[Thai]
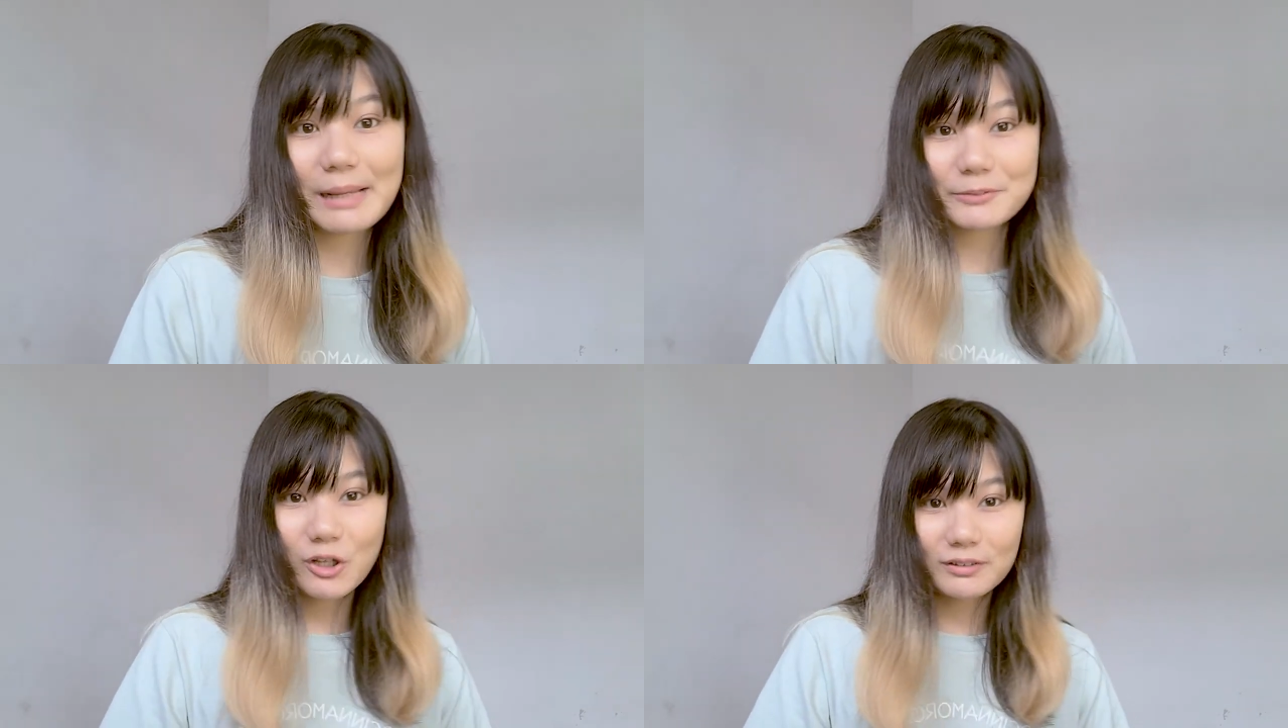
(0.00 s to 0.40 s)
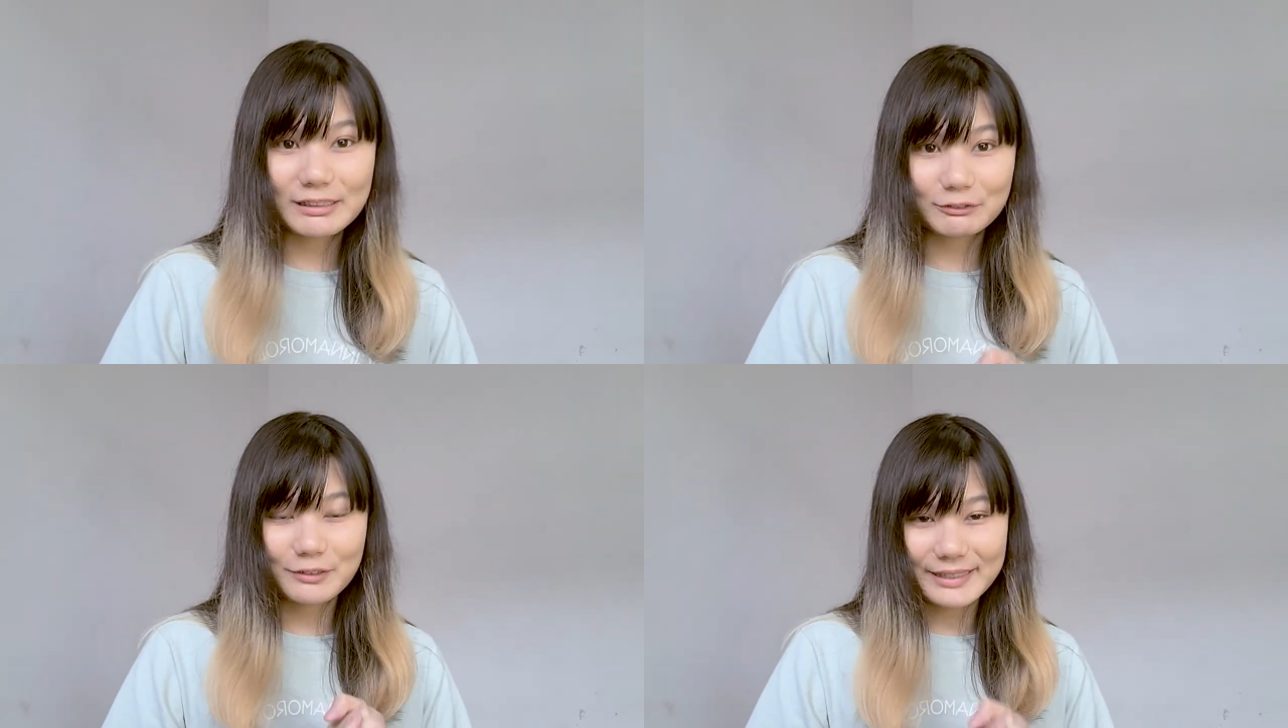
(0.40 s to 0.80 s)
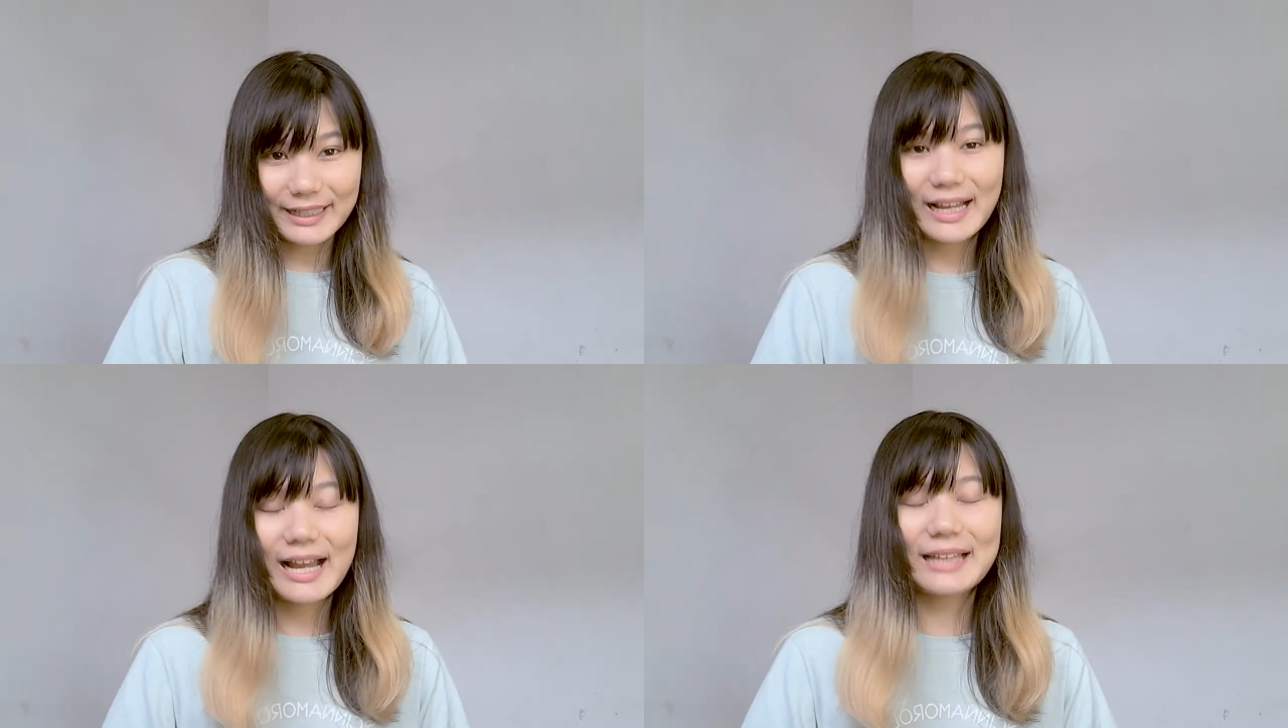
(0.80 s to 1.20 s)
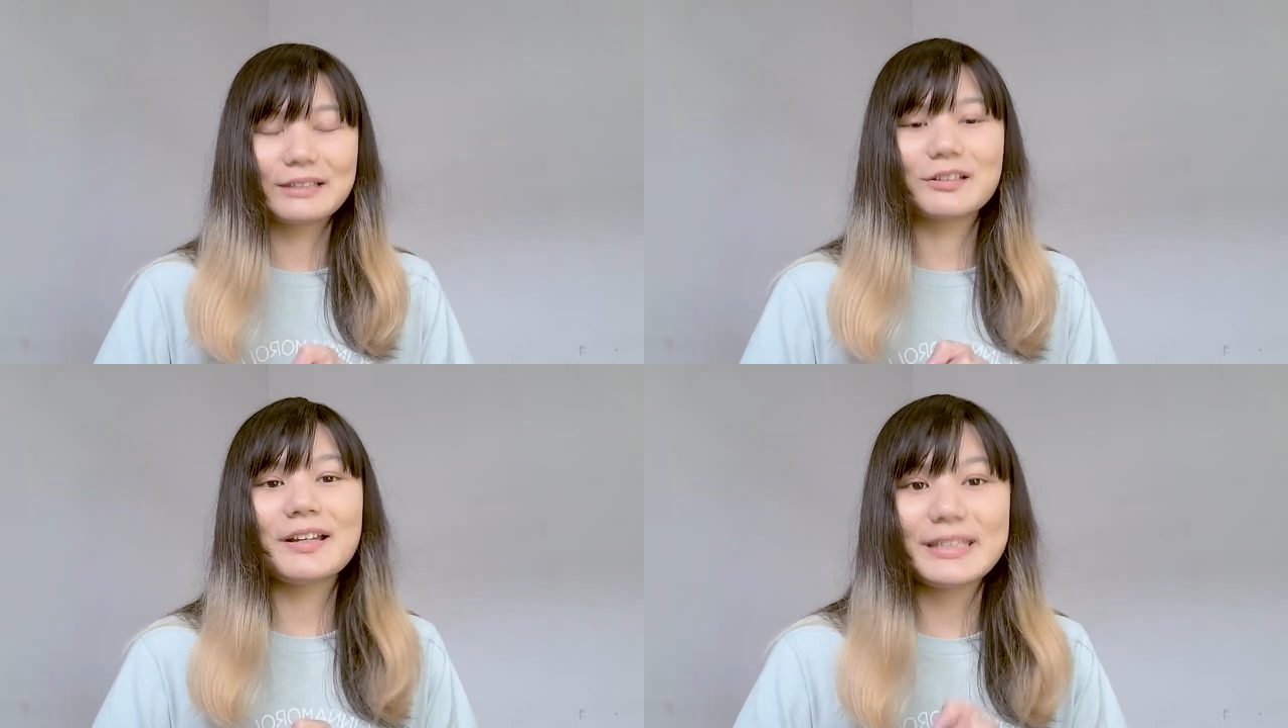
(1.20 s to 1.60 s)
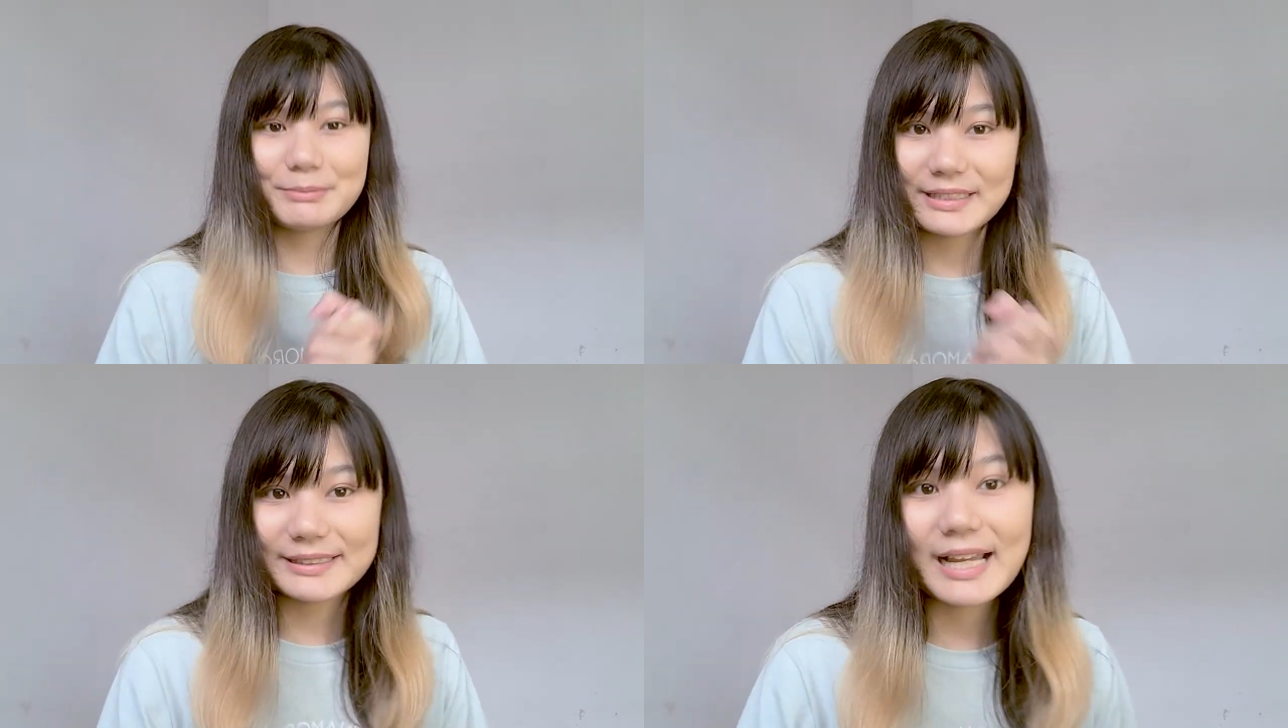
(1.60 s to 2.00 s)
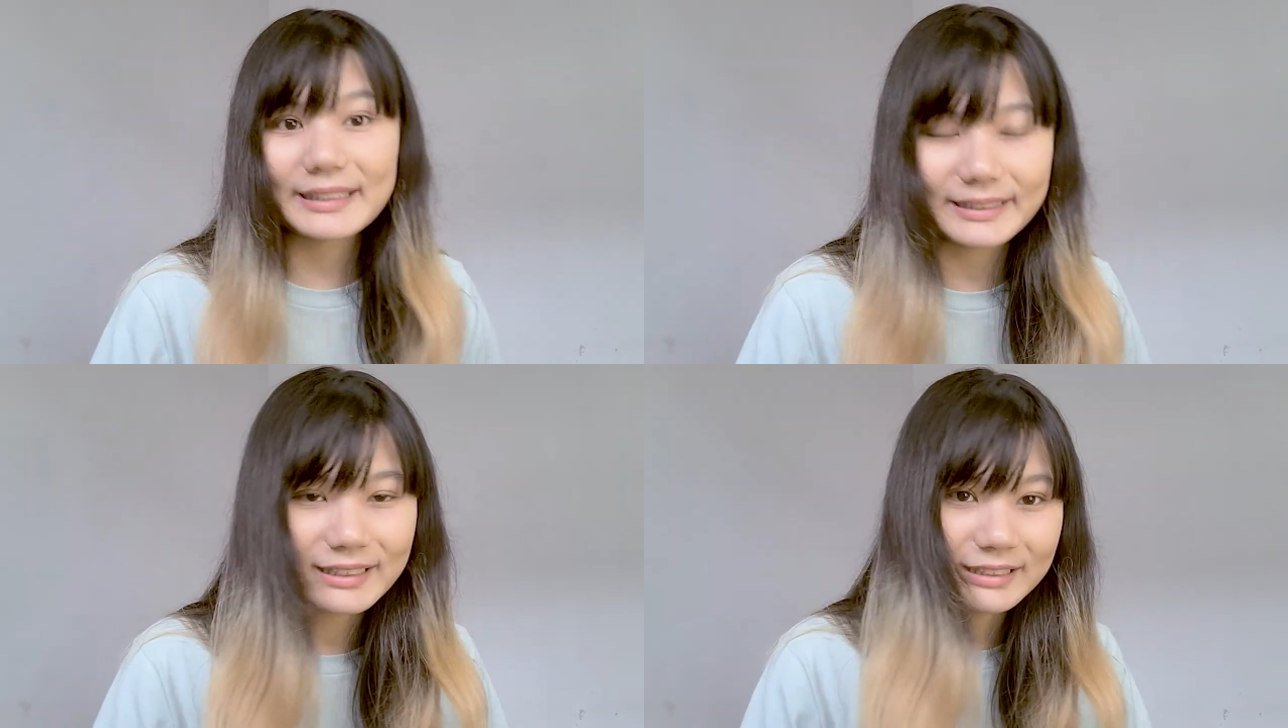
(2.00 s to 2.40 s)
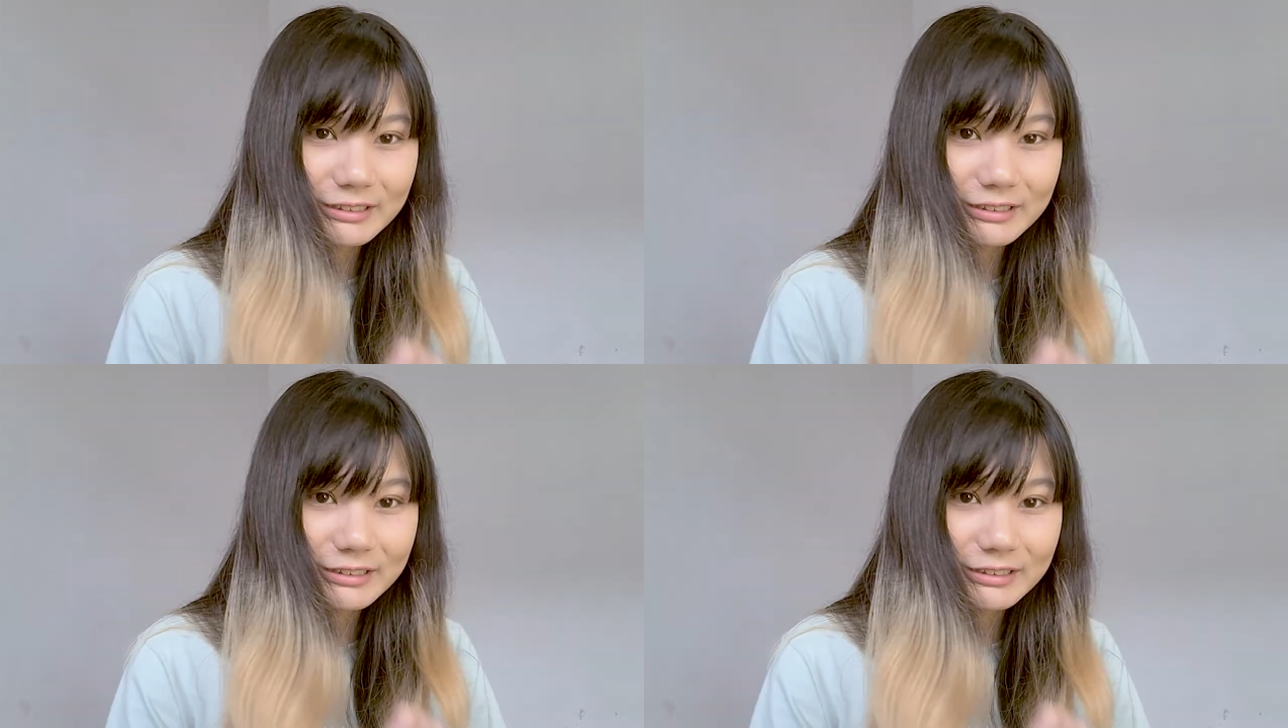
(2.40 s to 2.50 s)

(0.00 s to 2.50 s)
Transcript: ตามช่องเราด้วยนะคะแล้วก็ อีพี หน้าเนี่ย